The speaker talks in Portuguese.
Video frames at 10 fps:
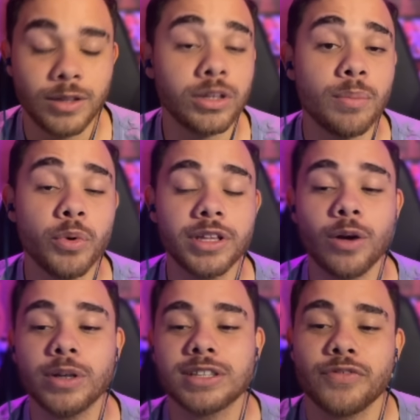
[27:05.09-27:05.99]
Então tem
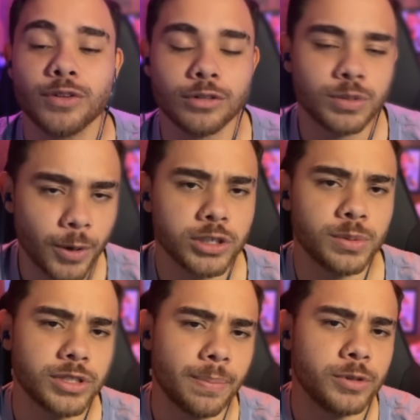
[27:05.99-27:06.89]
muita coisa vindo nos
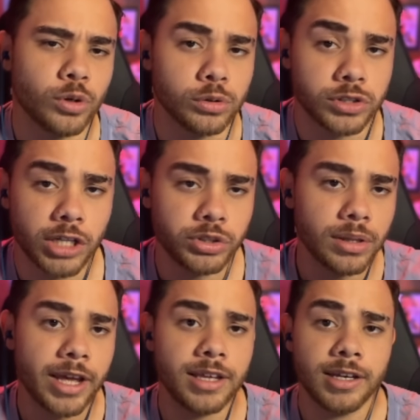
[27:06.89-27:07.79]
próximos episódios. Deixa o
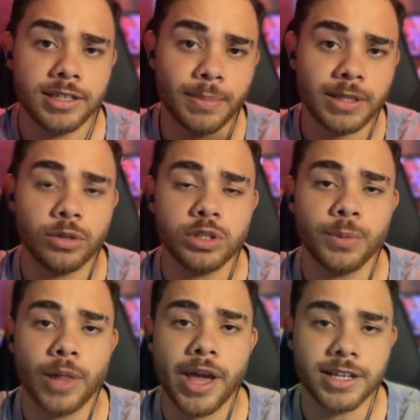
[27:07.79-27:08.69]
teu like, se bater
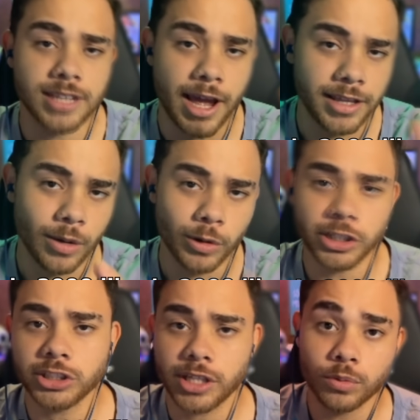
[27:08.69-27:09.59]
2 mil likes, ainda
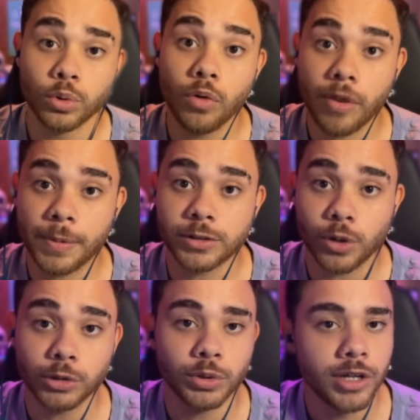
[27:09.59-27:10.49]
hoje a gente tem um novo
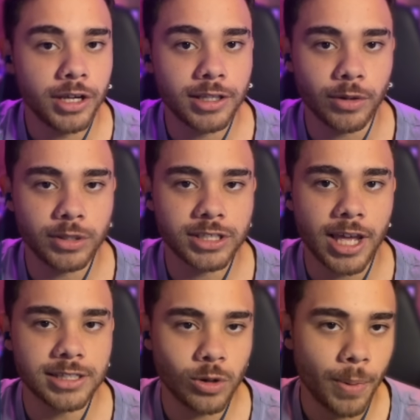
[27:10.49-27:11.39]
episódio. Então não
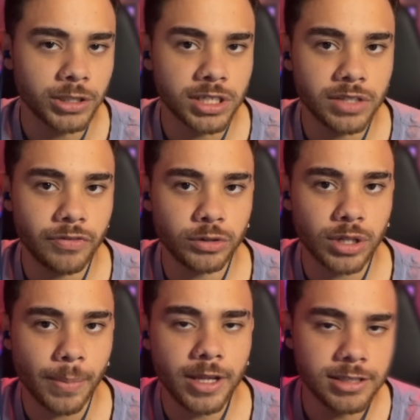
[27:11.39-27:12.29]
esquece, compartilha esse vídeo
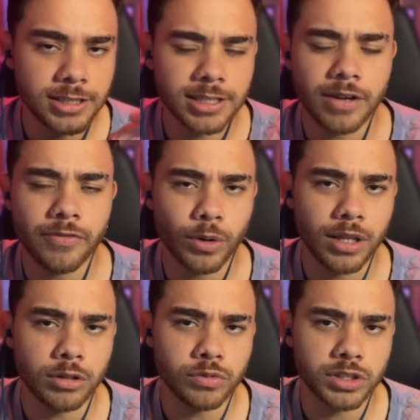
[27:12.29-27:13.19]
também, se inscreva no
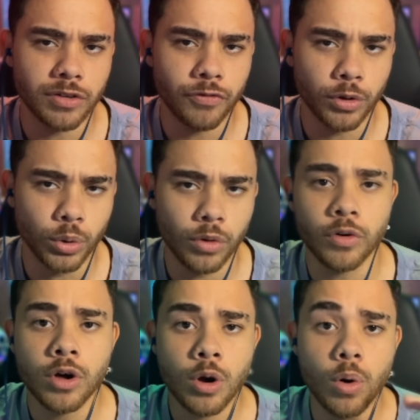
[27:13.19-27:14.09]
canal se você for
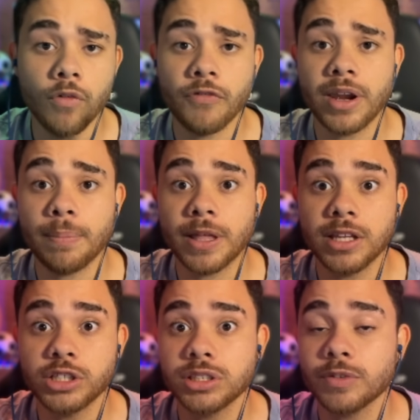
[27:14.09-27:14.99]
novo, confere a
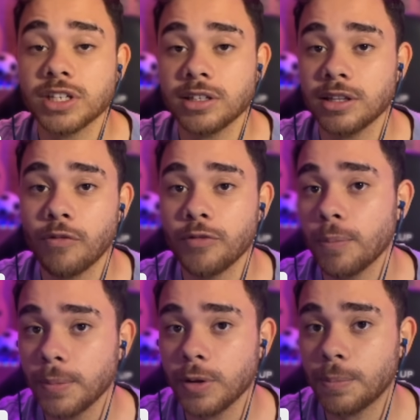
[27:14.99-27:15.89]
playlist se você ainda não
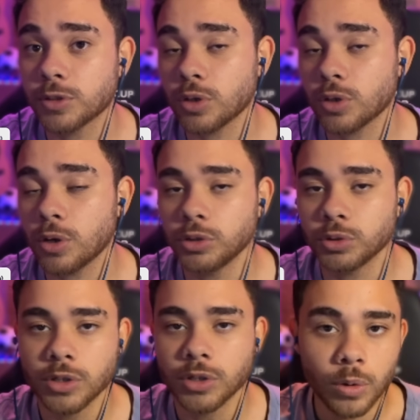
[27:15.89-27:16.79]
viu o primeiro episódio
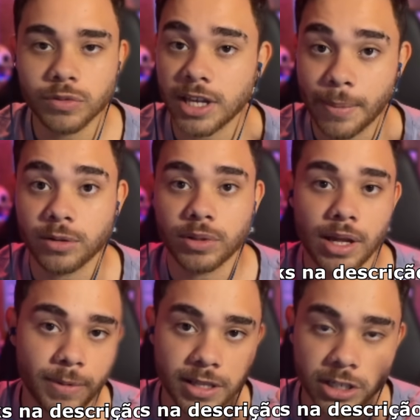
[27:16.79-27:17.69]
ou se você quer
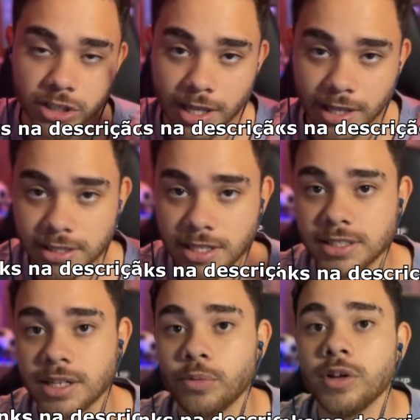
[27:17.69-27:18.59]
maratonar, a playlist tá na
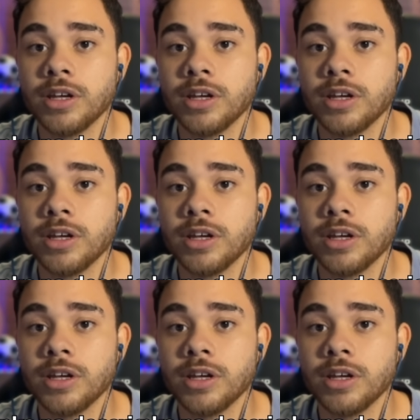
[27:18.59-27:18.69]
descrição